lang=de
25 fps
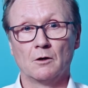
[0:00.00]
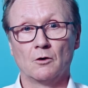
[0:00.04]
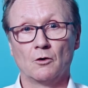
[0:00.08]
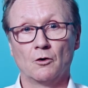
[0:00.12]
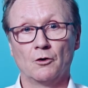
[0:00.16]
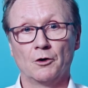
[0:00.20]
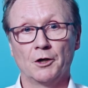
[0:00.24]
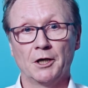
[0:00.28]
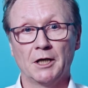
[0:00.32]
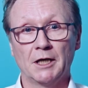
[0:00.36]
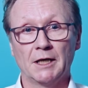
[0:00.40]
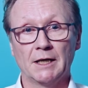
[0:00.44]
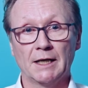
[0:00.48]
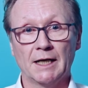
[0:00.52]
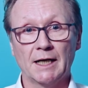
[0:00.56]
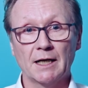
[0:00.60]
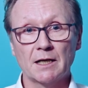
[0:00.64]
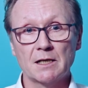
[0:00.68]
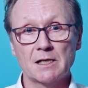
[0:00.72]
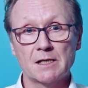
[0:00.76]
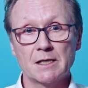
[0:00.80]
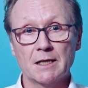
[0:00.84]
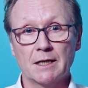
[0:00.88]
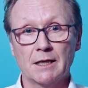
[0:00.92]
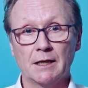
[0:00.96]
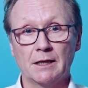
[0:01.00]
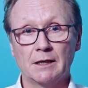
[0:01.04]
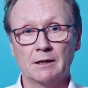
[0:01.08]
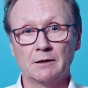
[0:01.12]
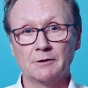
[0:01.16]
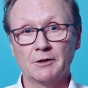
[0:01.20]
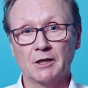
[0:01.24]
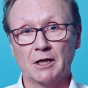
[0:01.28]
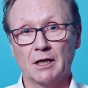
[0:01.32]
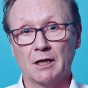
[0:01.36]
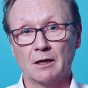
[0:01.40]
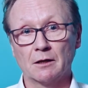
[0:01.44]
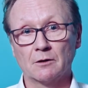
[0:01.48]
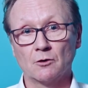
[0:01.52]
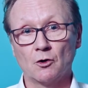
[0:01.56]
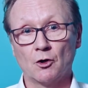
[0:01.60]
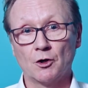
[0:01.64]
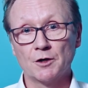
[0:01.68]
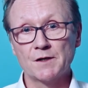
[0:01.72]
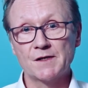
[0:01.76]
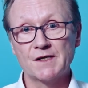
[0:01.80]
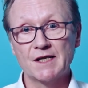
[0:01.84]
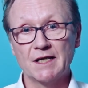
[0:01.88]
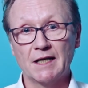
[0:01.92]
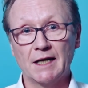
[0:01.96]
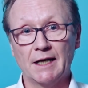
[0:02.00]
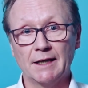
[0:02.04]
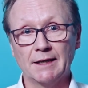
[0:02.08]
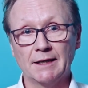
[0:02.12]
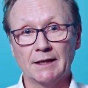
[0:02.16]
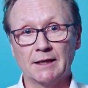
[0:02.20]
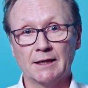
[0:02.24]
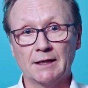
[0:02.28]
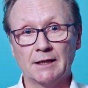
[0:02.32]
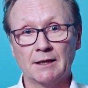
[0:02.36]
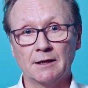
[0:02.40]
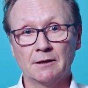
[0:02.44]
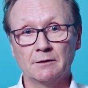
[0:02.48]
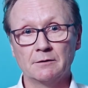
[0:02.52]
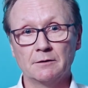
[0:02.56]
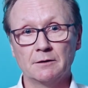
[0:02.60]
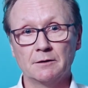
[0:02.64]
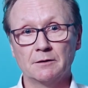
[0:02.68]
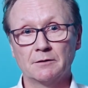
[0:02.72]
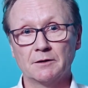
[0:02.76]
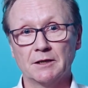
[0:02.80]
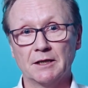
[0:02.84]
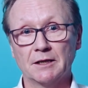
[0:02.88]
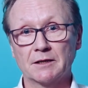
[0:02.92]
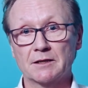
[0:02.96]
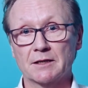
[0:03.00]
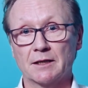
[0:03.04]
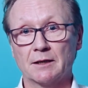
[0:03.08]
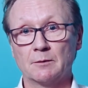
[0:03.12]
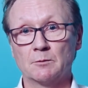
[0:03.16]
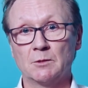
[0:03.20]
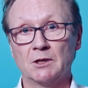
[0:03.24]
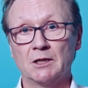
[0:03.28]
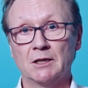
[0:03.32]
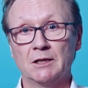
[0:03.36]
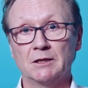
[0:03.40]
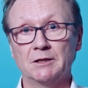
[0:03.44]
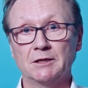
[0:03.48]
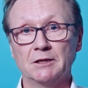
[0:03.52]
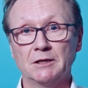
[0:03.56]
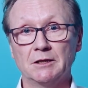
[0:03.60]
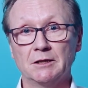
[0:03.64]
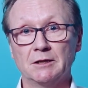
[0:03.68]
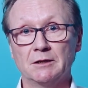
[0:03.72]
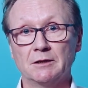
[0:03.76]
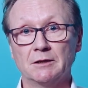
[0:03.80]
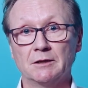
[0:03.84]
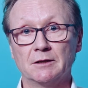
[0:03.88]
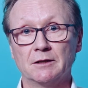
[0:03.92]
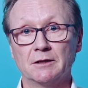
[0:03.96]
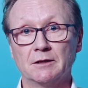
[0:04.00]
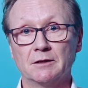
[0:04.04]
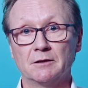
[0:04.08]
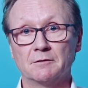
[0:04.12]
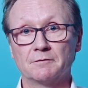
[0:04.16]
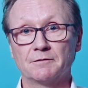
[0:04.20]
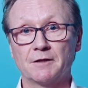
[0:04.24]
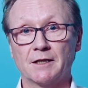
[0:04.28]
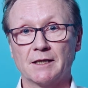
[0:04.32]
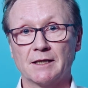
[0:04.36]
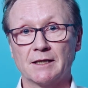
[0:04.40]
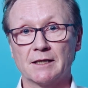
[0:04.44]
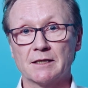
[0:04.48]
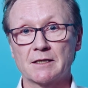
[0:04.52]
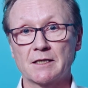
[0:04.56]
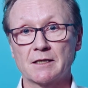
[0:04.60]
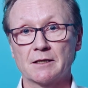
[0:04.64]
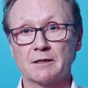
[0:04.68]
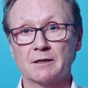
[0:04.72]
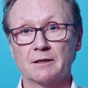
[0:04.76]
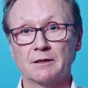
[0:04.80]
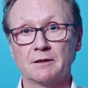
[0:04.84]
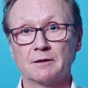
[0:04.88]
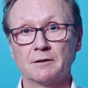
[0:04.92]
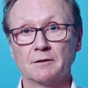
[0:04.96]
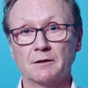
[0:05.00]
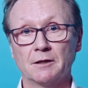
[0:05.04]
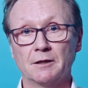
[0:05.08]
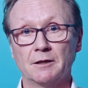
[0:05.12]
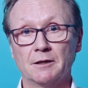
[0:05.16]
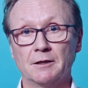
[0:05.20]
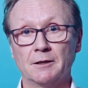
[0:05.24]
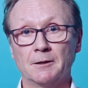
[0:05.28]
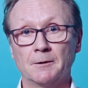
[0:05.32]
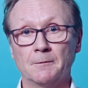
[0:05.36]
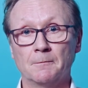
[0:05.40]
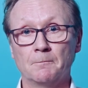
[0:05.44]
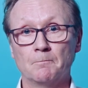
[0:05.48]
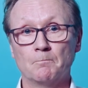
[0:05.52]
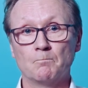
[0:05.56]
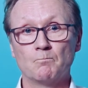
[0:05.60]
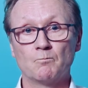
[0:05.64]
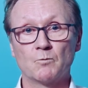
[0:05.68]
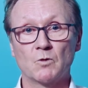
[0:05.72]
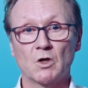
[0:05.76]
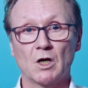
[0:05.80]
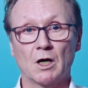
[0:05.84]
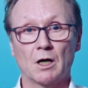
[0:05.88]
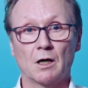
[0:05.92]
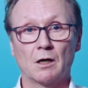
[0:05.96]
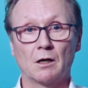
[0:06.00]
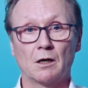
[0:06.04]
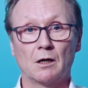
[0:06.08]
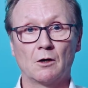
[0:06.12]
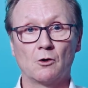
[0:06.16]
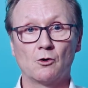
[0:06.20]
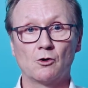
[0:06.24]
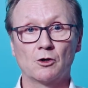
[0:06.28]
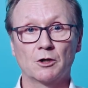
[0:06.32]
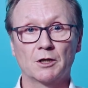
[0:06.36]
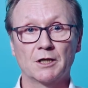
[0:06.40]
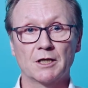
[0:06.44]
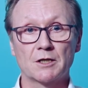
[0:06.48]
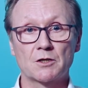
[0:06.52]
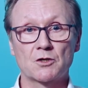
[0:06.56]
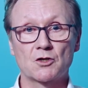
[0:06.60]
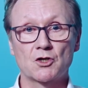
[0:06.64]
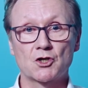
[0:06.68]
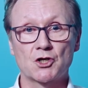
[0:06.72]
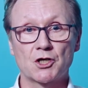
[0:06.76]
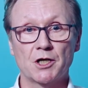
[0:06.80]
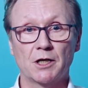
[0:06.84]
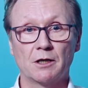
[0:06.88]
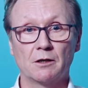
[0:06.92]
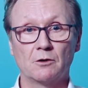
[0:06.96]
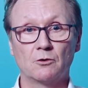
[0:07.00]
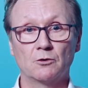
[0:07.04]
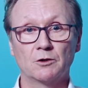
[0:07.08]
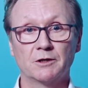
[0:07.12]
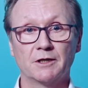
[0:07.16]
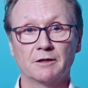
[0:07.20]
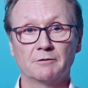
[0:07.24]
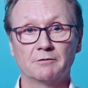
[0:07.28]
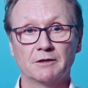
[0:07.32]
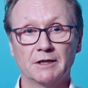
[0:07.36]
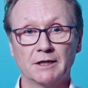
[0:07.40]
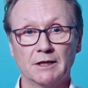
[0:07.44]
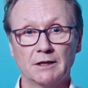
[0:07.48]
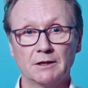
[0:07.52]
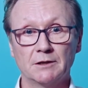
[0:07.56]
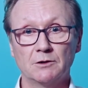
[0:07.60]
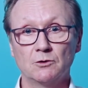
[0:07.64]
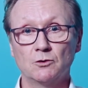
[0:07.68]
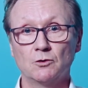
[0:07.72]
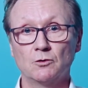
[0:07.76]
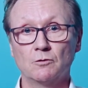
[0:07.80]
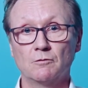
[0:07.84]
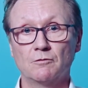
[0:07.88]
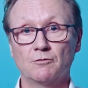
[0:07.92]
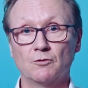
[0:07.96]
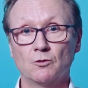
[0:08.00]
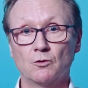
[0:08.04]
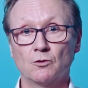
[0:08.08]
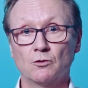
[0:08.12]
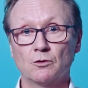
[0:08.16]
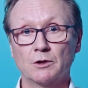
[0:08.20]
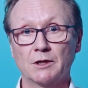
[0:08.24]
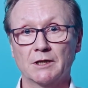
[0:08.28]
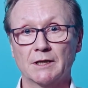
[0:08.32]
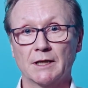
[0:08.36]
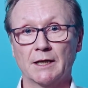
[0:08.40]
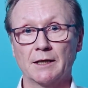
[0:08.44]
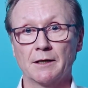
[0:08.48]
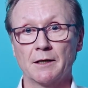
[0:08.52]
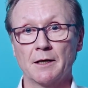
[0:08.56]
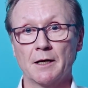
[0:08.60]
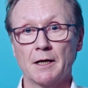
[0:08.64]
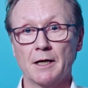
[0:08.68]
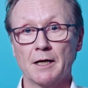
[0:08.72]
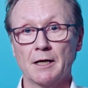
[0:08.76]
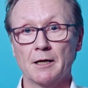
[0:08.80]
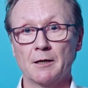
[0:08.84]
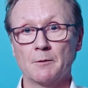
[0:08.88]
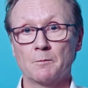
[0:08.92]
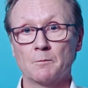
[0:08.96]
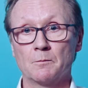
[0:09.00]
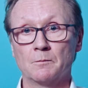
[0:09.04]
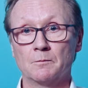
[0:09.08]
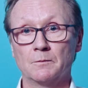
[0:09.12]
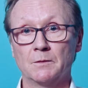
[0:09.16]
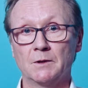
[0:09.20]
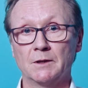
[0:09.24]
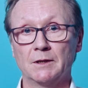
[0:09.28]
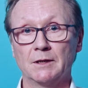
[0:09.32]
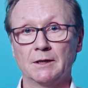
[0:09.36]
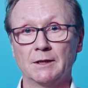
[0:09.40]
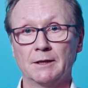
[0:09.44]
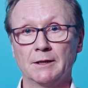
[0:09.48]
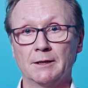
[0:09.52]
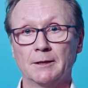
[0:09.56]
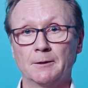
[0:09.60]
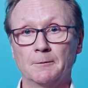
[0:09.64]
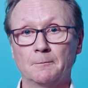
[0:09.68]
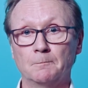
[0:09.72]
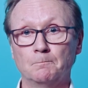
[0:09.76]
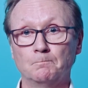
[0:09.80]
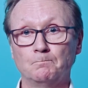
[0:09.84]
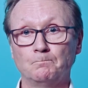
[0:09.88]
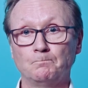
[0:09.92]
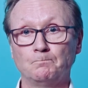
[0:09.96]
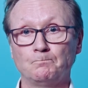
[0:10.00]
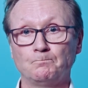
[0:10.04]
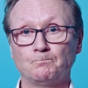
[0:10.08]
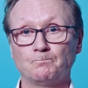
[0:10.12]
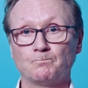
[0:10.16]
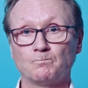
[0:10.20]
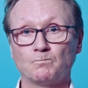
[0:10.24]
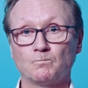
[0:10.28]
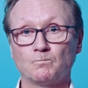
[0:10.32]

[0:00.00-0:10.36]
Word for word: Und in den 80er, ja, 90er Jahren, ich sag mal die äh, Phase ähm, ja, auch des Shareholder Value, wo dann eben ähm,